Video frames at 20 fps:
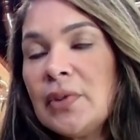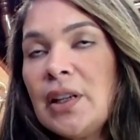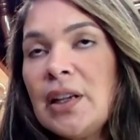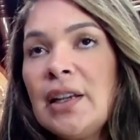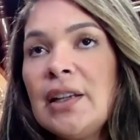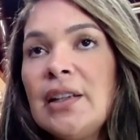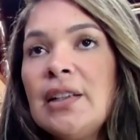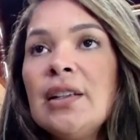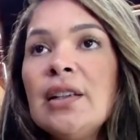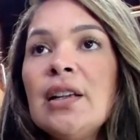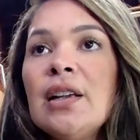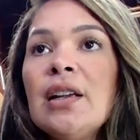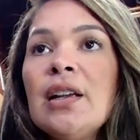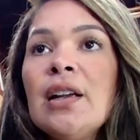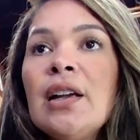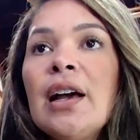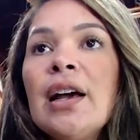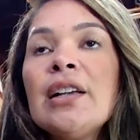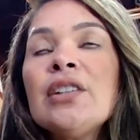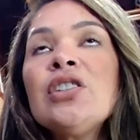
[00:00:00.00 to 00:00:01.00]
tem,
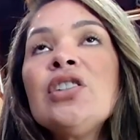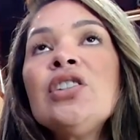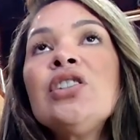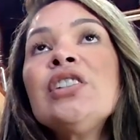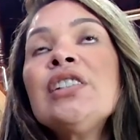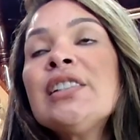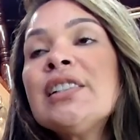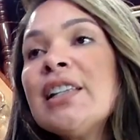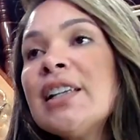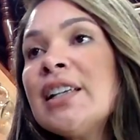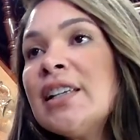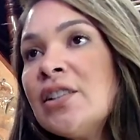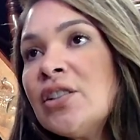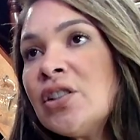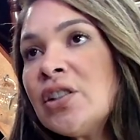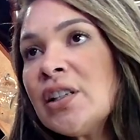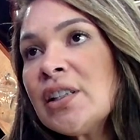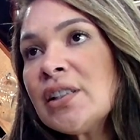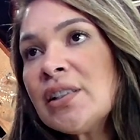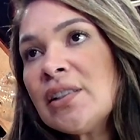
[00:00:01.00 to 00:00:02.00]
a gente
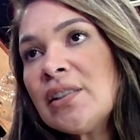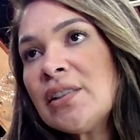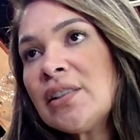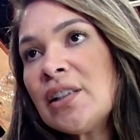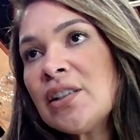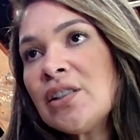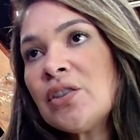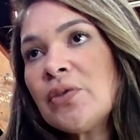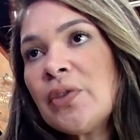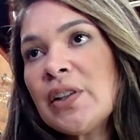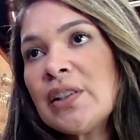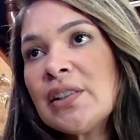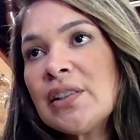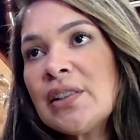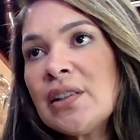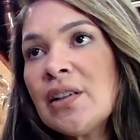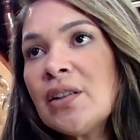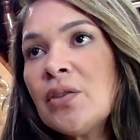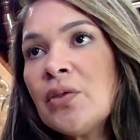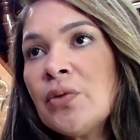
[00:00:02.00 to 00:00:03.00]
sente essa
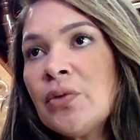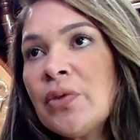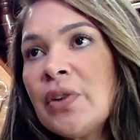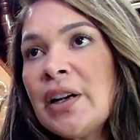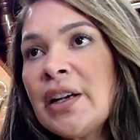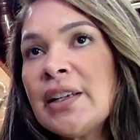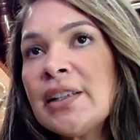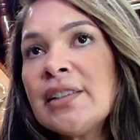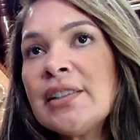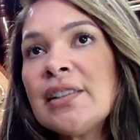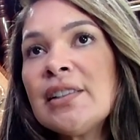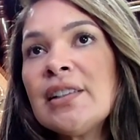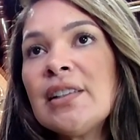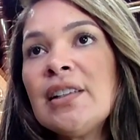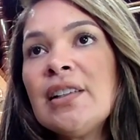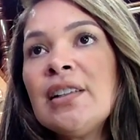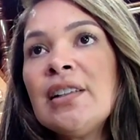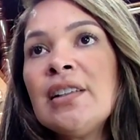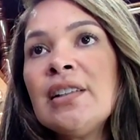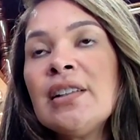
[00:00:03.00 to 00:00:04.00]
insatisfação, Vaz,
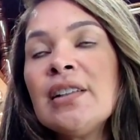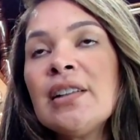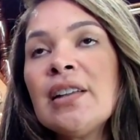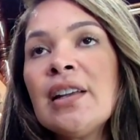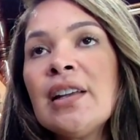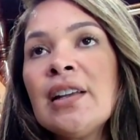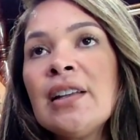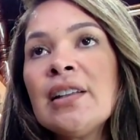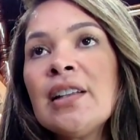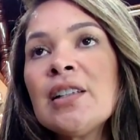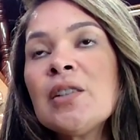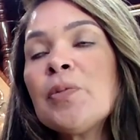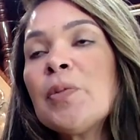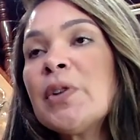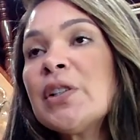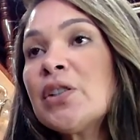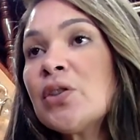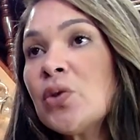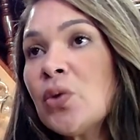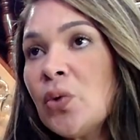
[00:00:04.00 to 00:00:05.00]
e, é, das
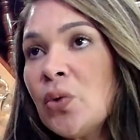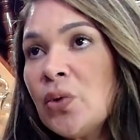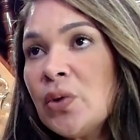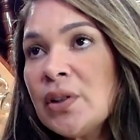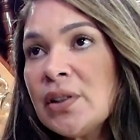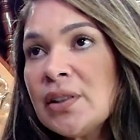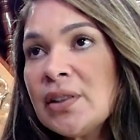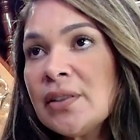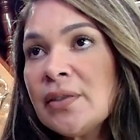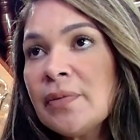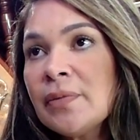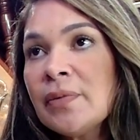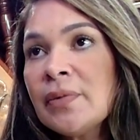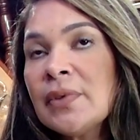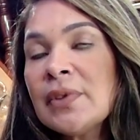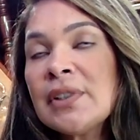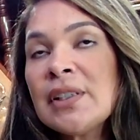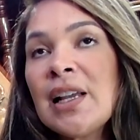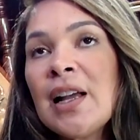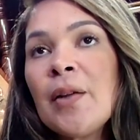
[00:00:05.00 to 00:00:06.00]
pessoas,
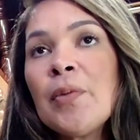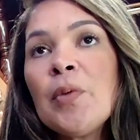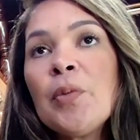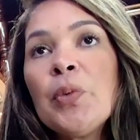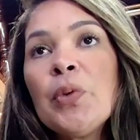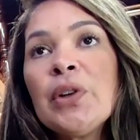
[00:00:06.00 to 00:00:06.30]
sabe?